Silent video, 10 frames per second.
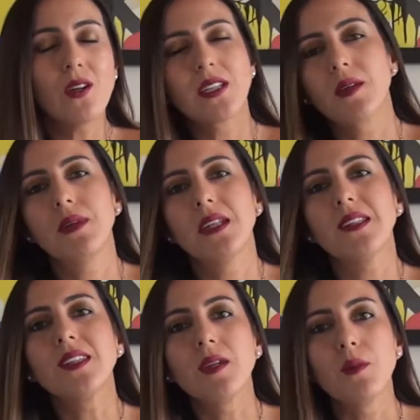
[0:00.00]
lo que también
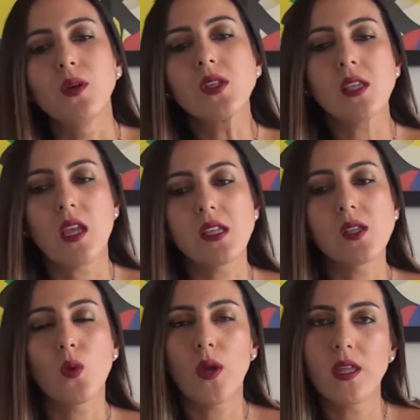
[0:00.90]
hacemos es
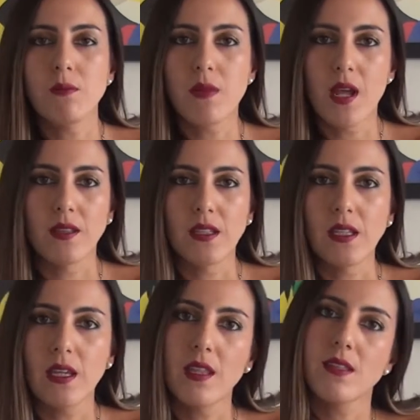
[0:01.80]
wedding
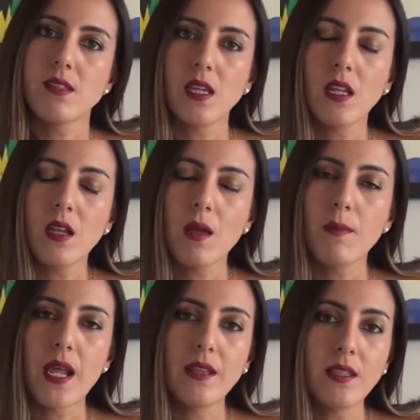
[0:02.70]
branding, es decir,
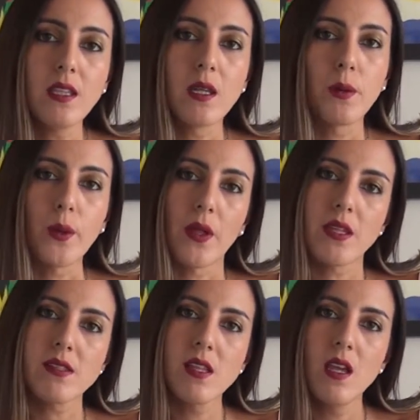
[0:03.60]
branding de
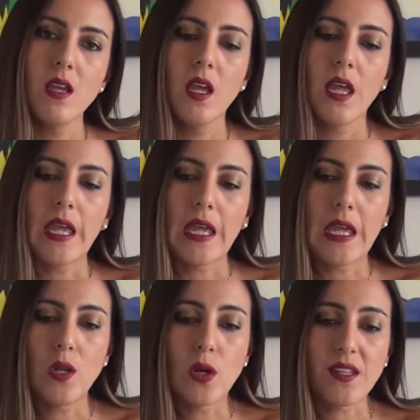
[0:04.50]
bodas.
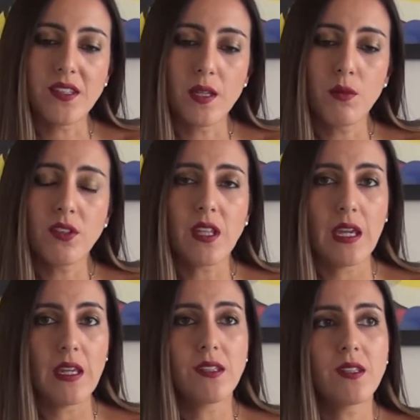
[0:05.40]
Eh, lo que hacemos
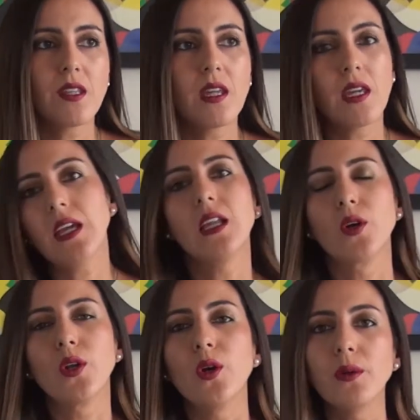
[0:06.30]
es que
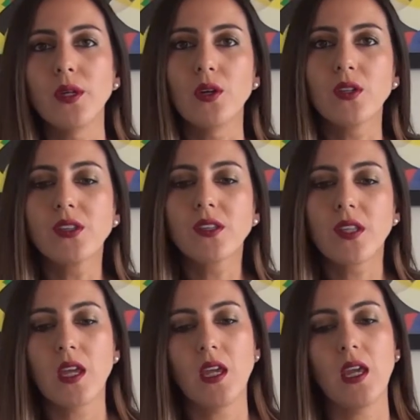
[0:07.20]
los novios,
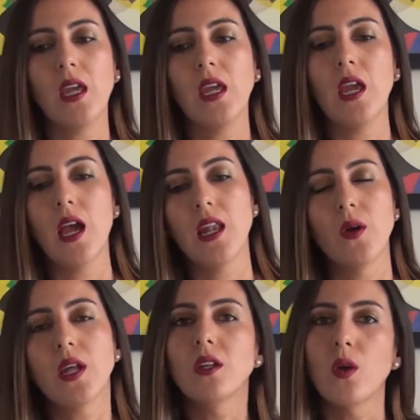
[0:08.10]
eh, a la
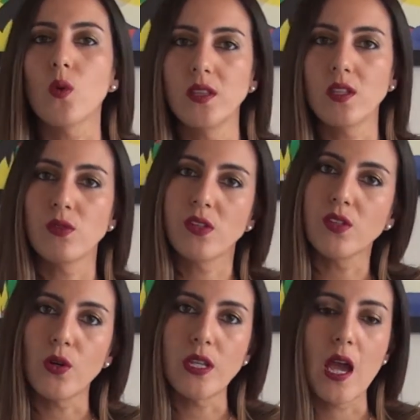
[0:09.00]
hora que nos cuenten su
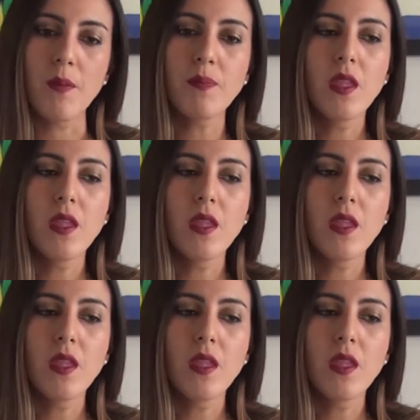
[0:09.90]
historia,